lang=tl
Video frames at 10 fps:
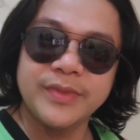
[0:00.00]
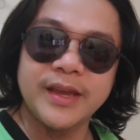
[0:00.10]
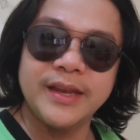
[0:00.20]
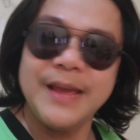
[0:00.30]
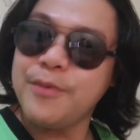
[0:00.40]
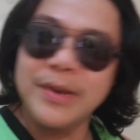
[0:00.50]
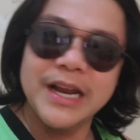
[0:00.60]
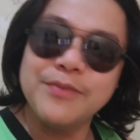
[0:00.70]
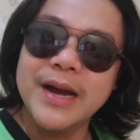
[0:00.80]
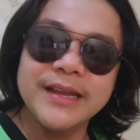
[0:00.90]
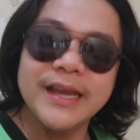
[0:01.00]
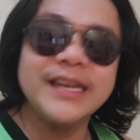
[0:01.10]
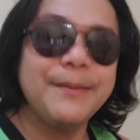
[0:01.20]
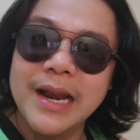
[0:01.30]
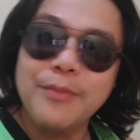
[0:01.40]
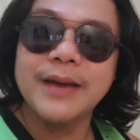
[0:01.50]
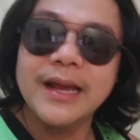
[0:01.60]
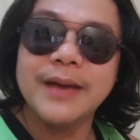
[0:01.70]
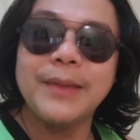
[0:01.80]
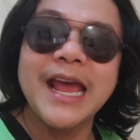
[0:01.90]
Hindi po malayo mang, hindi po
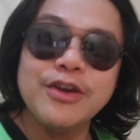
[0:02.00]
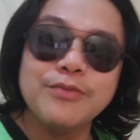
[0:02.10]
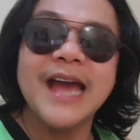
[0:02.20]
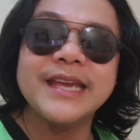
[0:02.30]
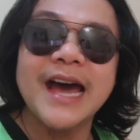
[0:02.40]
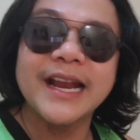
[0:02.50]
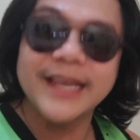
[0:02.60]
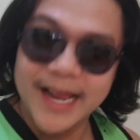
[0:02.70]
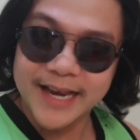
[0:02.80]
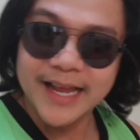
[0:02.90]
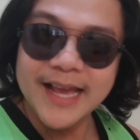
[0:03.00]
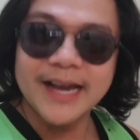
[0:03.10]
malayong mangyari 'yan.